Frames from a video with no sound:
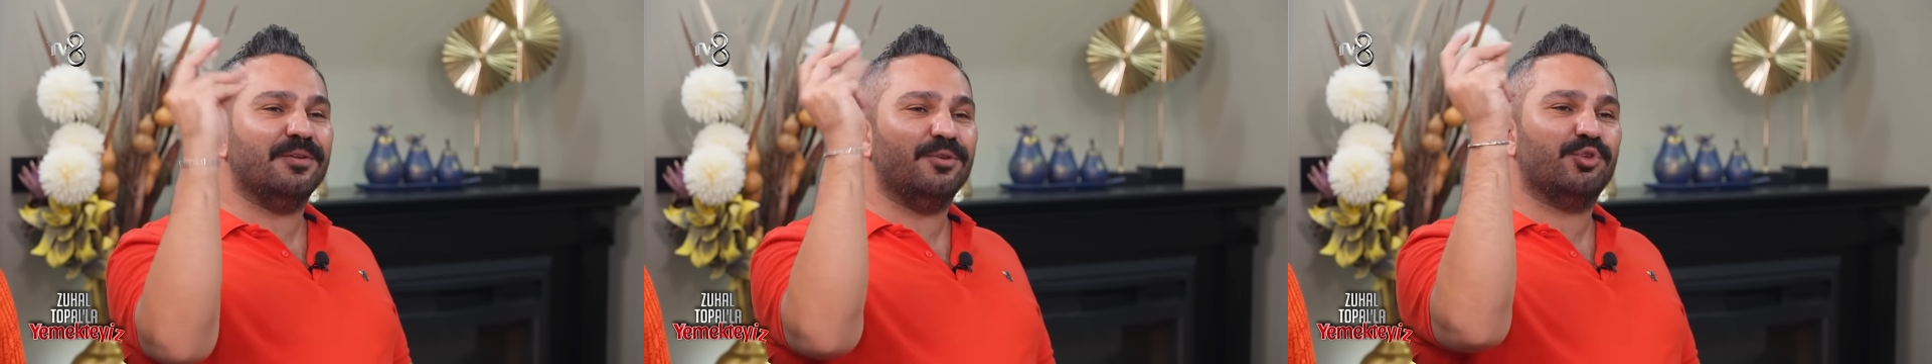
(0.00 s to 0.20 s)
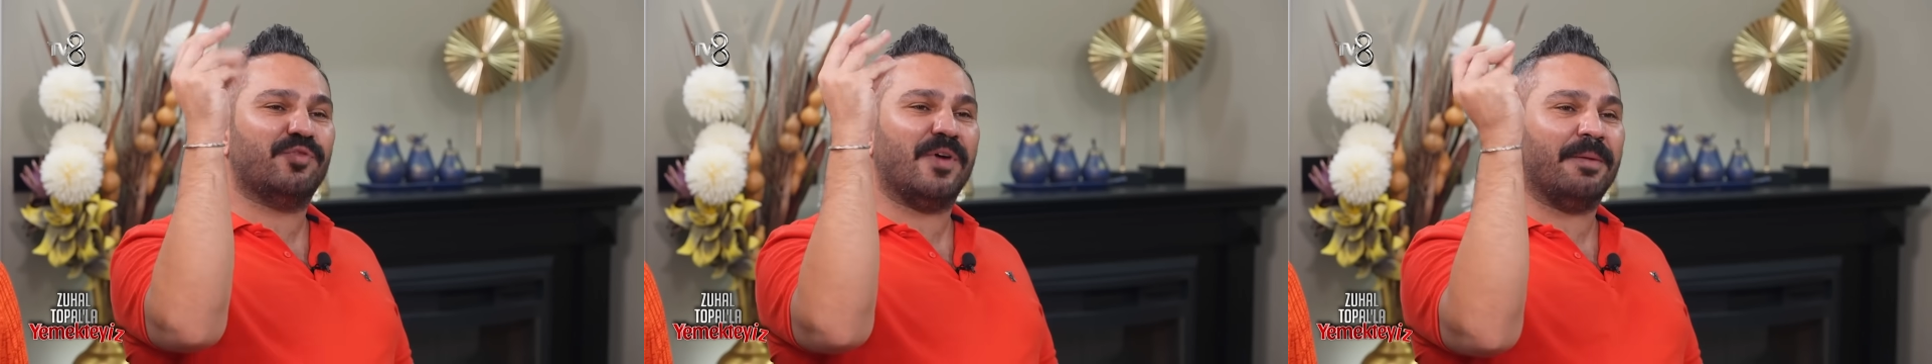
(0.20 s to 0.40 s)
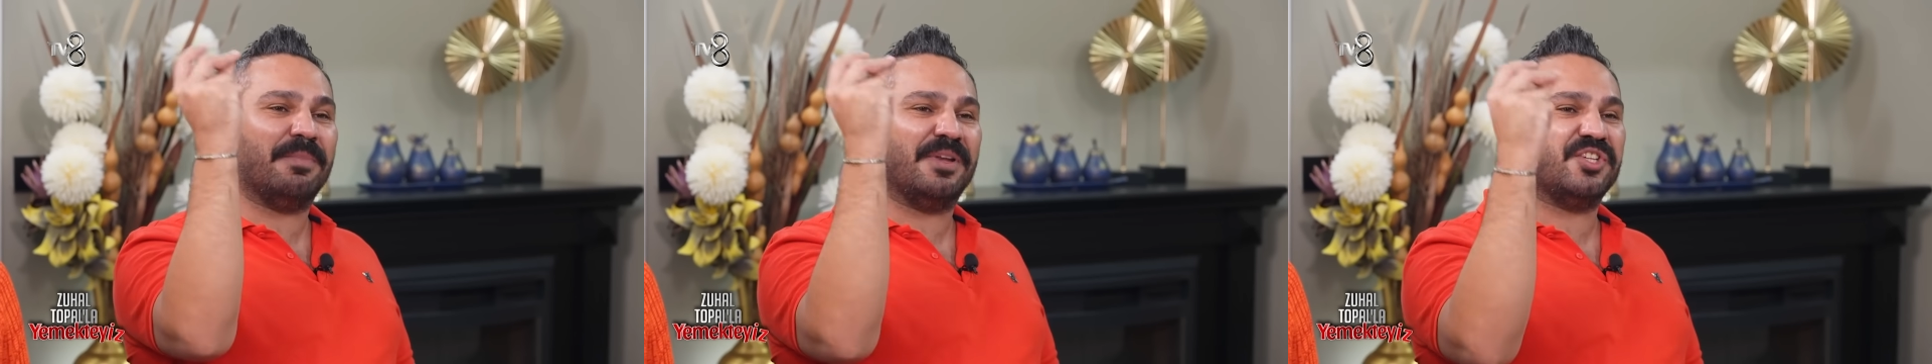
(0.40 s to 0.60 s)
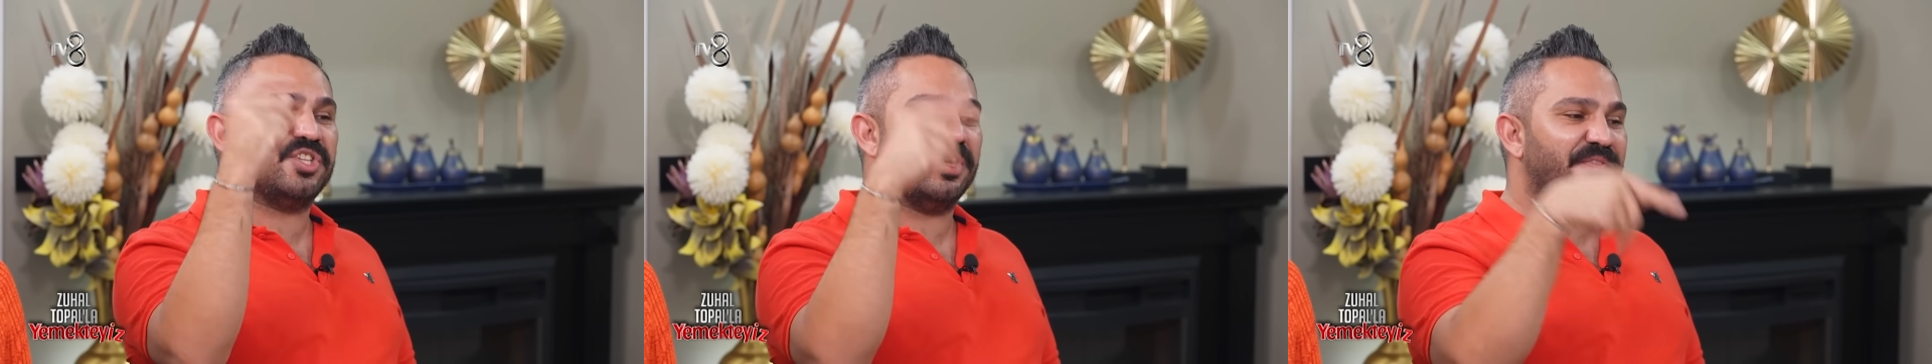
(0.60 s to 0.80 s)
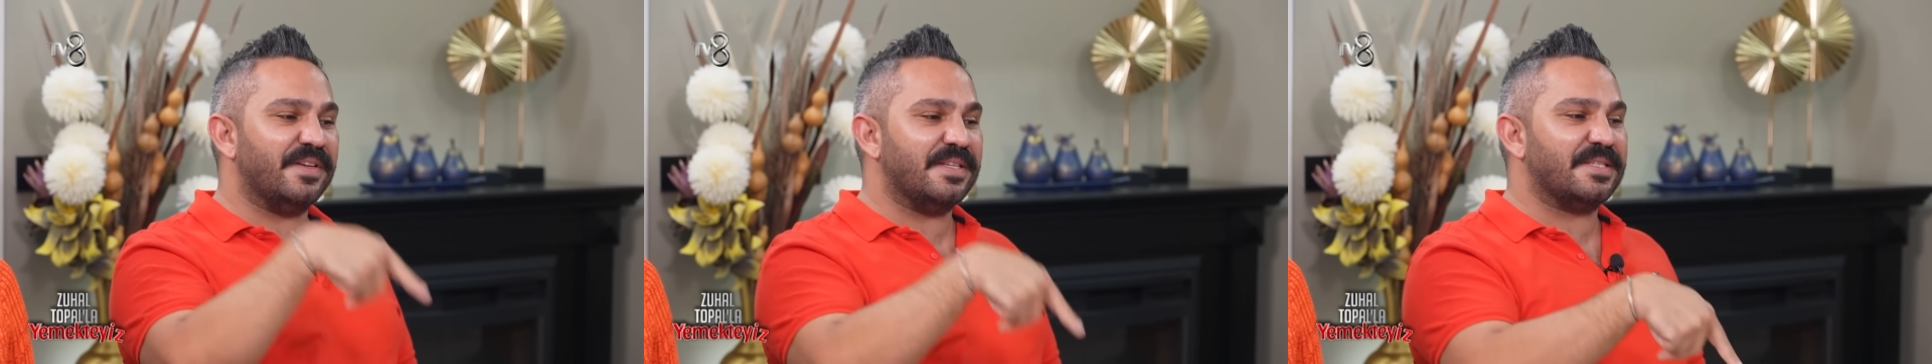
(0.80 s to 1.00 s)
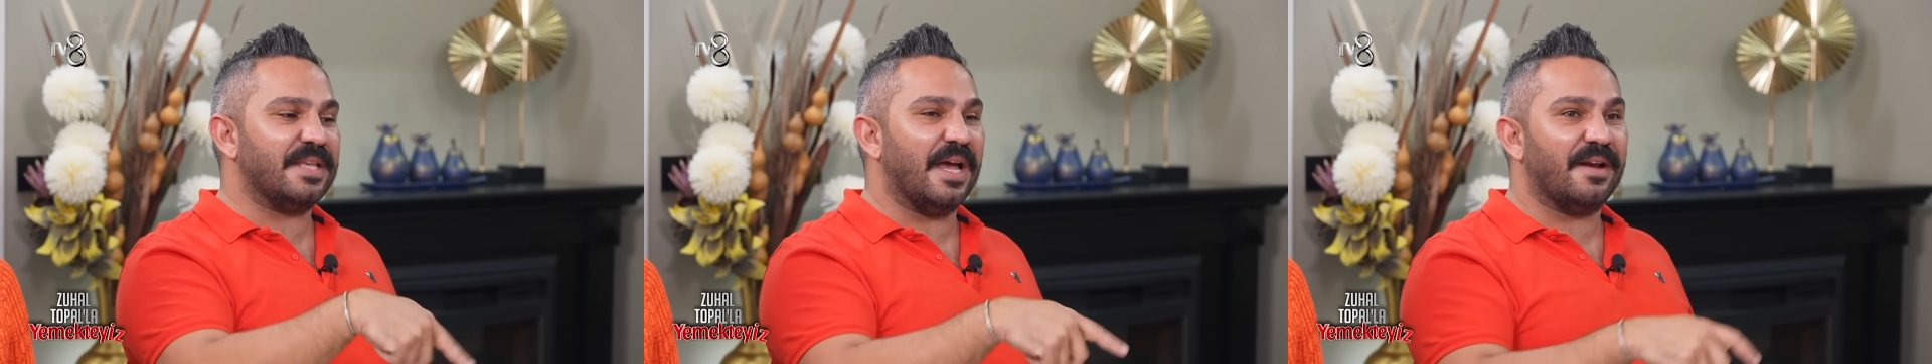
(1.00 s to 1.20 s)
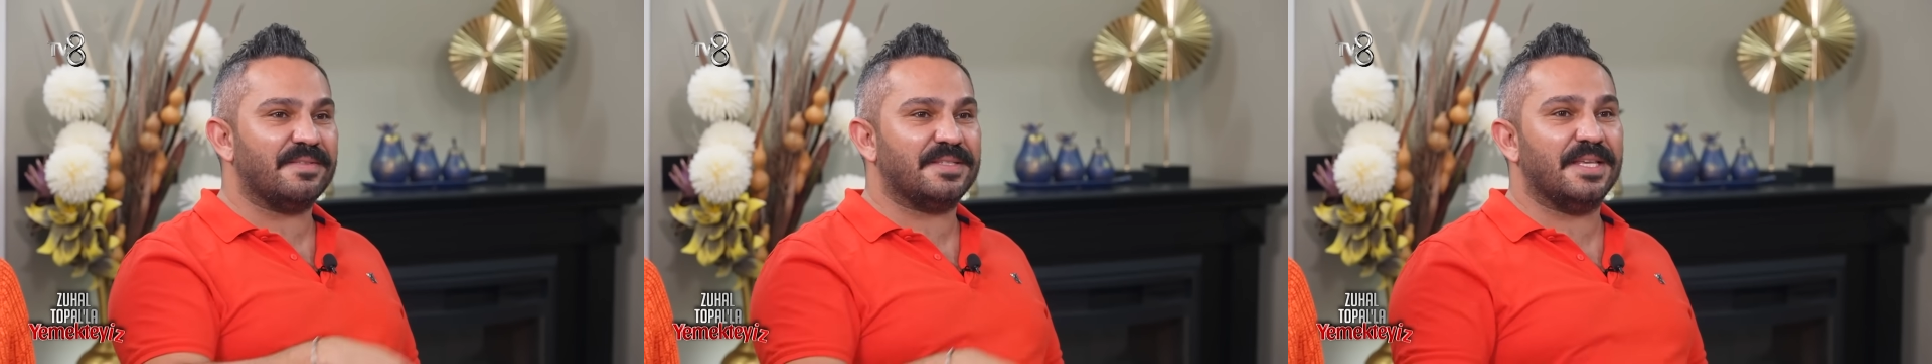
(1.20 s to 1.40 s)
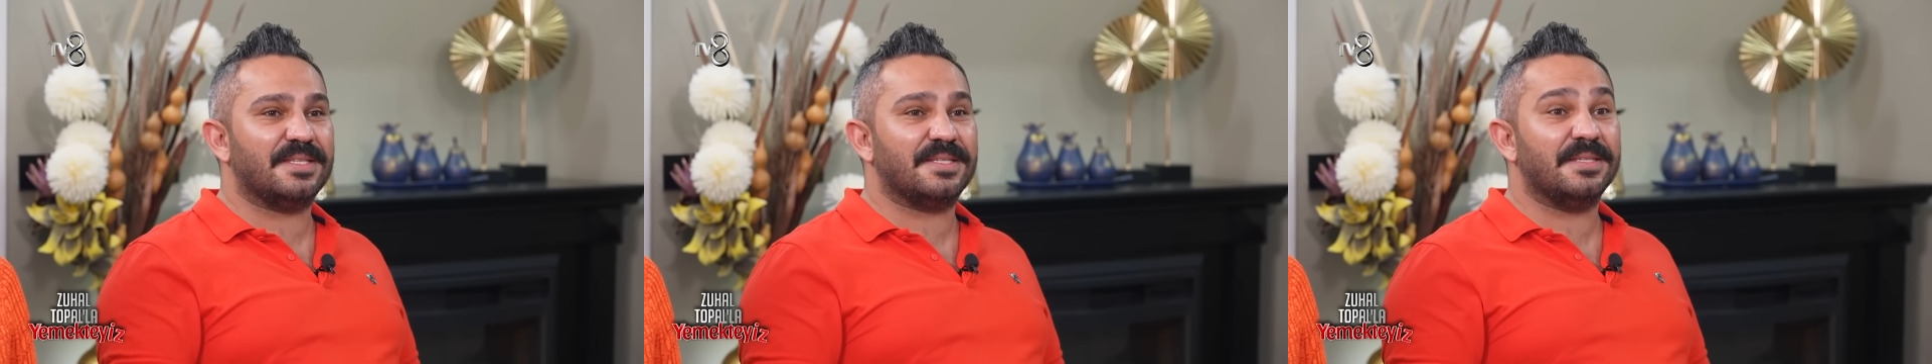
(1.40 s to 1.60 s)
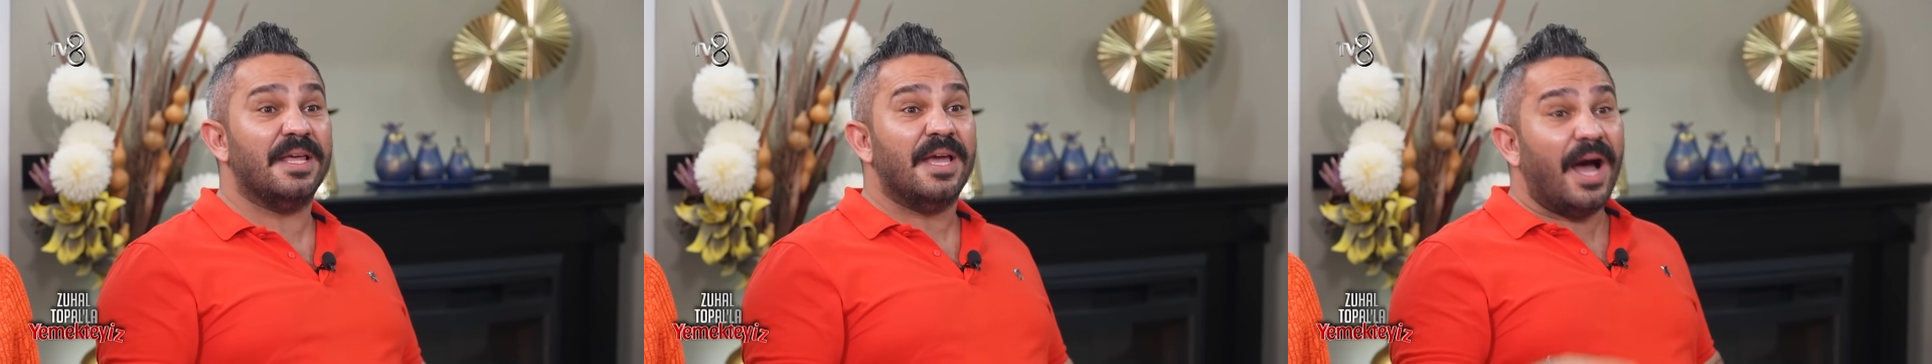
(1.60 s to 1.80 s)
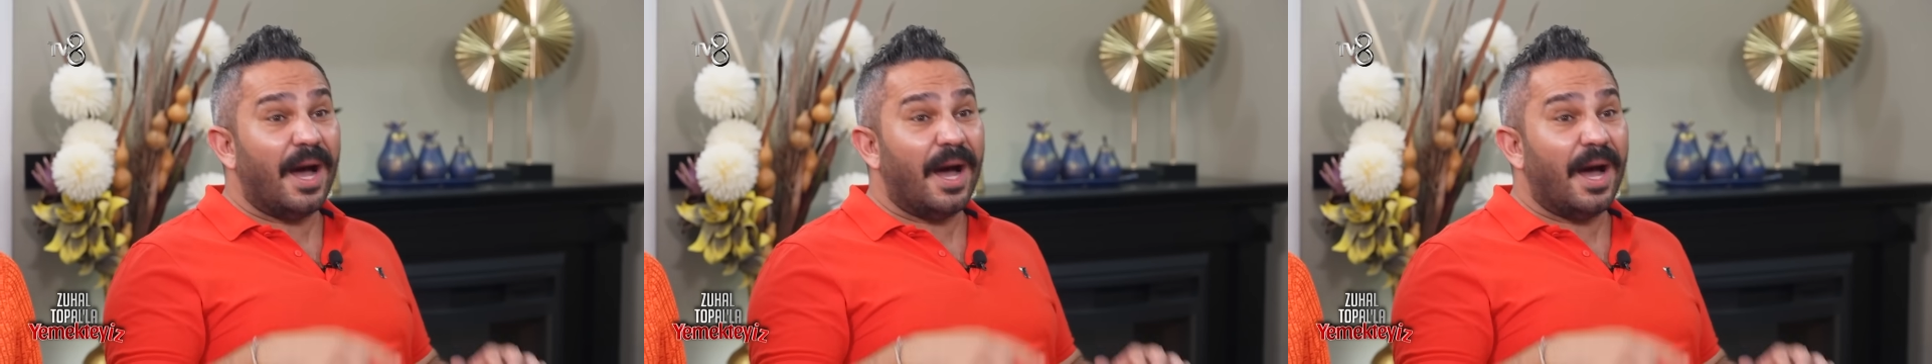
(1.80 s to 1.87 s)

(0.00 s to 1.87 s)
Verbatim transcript: lütfen bana şefiniz servis etsin.